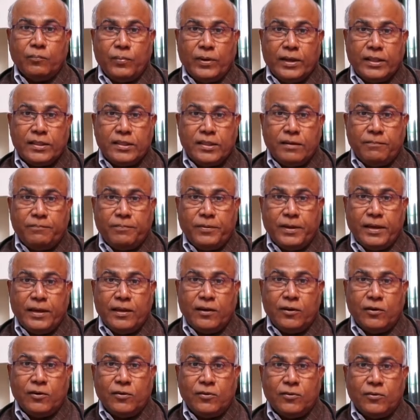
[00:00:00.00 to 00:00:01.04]
పెద్ద
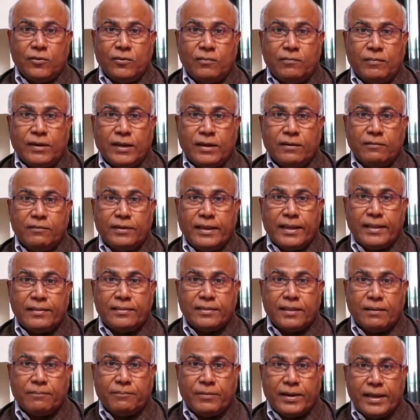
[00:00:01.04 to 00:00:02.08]
పేన్లు మనం
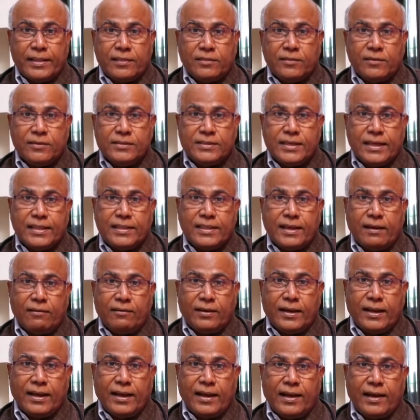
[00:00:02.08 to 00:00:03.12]
ఎంత ప్రయత్నం
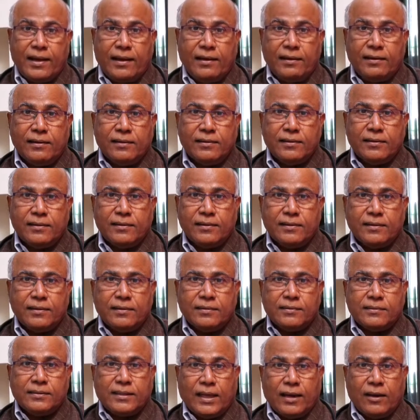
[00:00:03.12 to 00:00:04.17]
చేద్దామన్నా
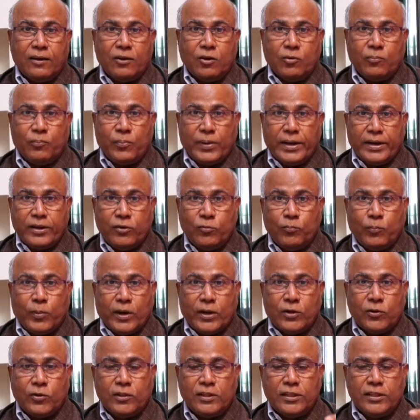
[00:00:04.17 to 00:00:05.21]
తల్లో పరుగు
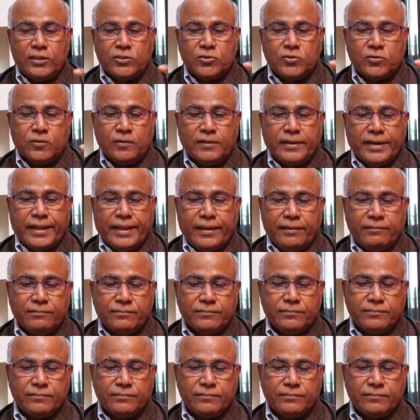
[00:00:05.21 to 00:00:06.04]
పరుగులు తీస్తూ ఉంటాయి